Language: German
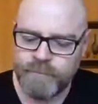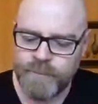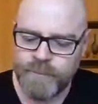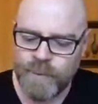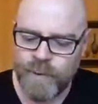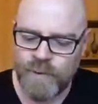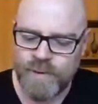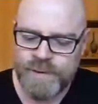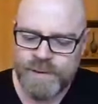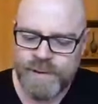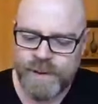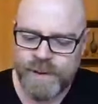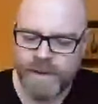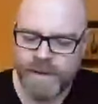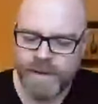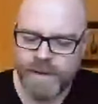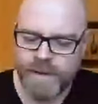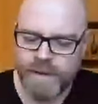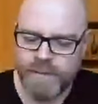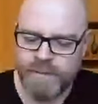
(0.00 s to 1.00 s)
Und
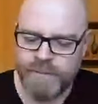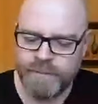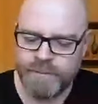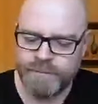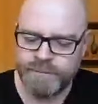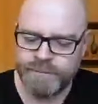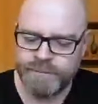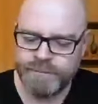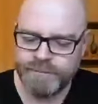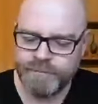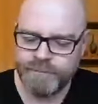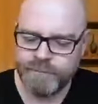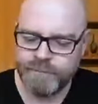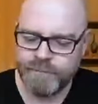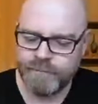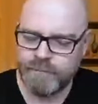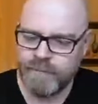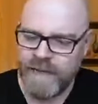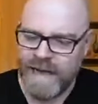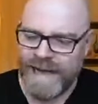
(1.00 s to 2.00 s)
dann ähm,
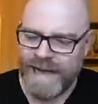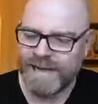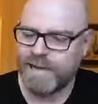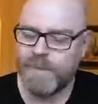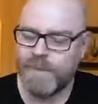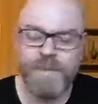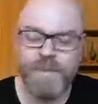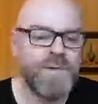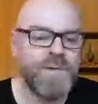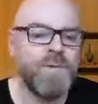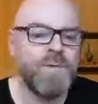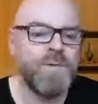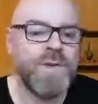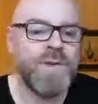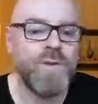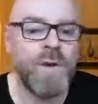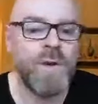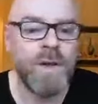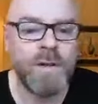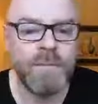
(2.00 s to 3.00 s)
lacht die Person mich
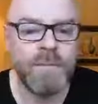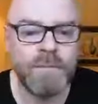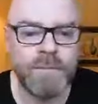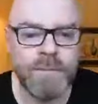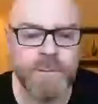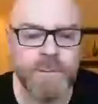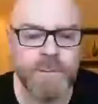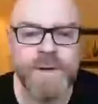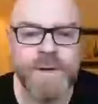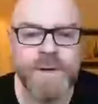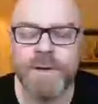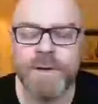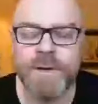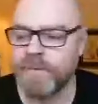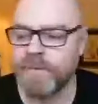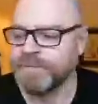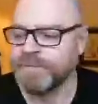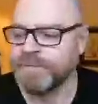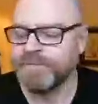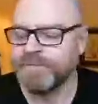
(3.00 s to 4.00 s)
so an und sagt,
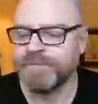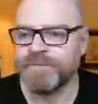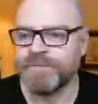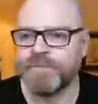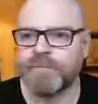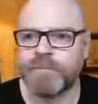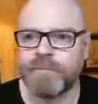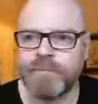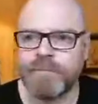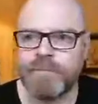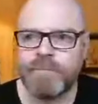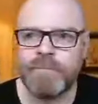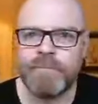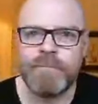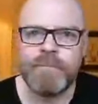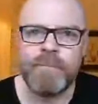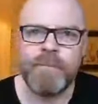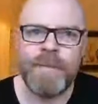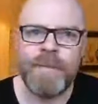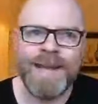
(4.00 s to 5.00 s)

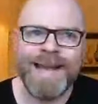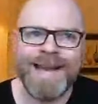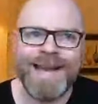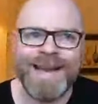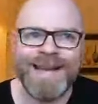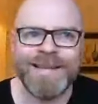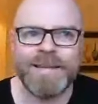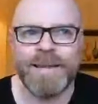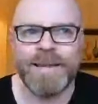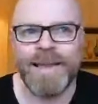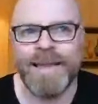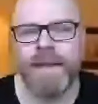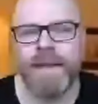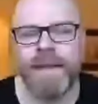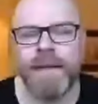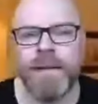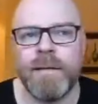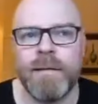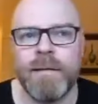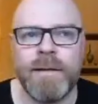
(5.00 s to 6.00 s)
ja,
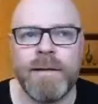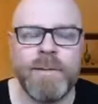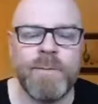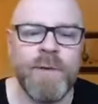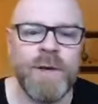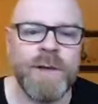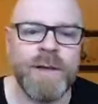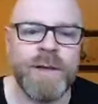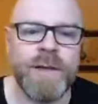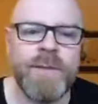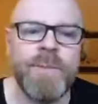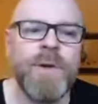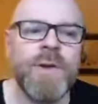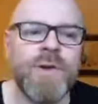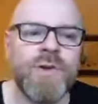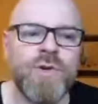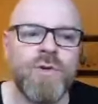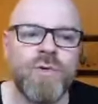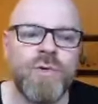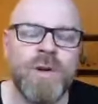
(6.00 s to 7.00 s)
nee, ich, mö ich möchte
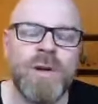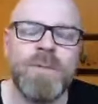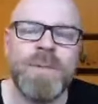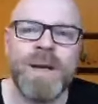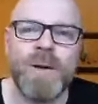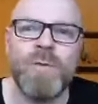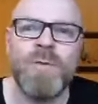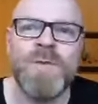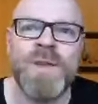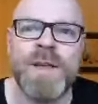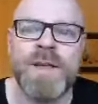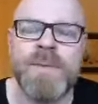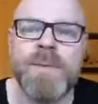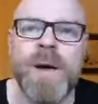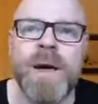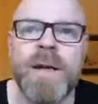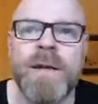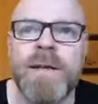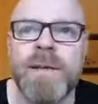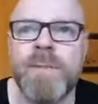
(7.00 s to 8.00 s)
schon mehr Umsatz
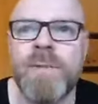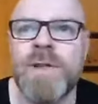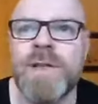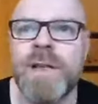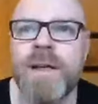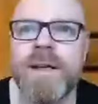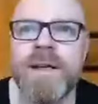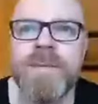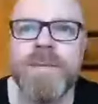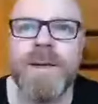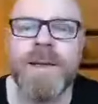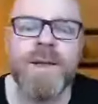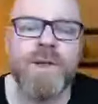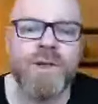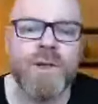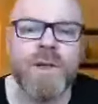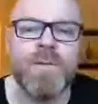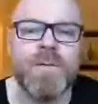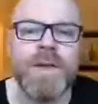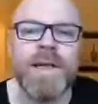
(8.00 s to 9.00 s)
machen. Ich möchte ja, dass mein
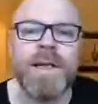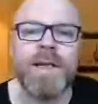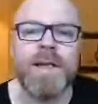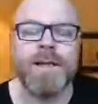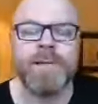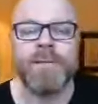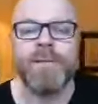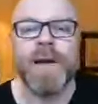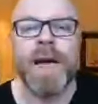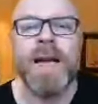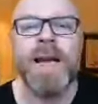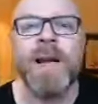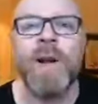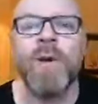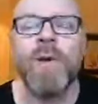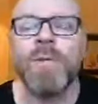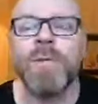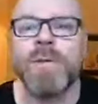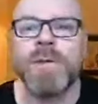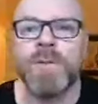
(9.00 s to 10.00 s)
Geschäft endlich
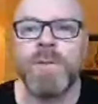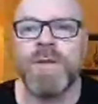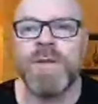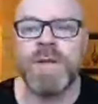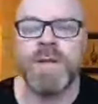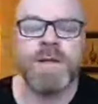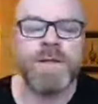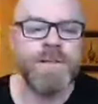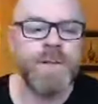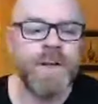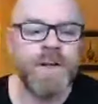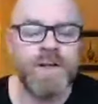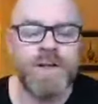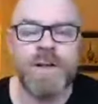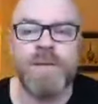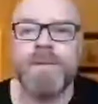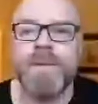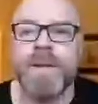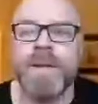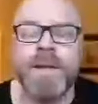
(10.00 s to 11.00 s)
anläuft. Ich möchte ja, dass mein
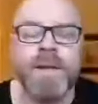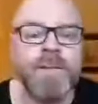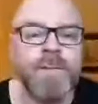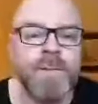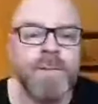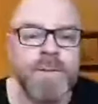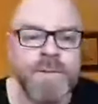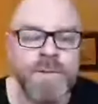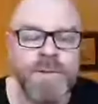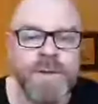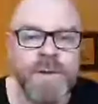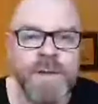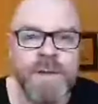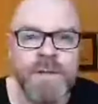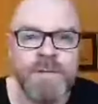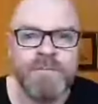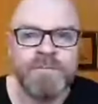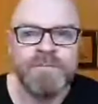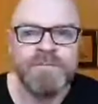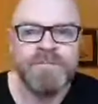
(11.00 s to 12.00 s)
Geschäft endlich funktioniert.
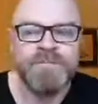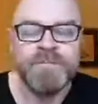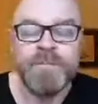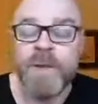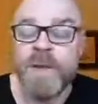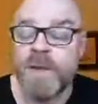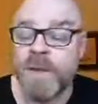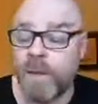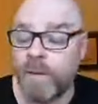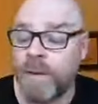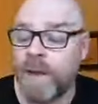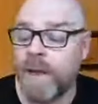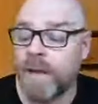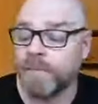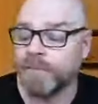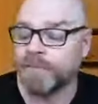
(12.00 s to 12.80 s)
Ich sage, okay.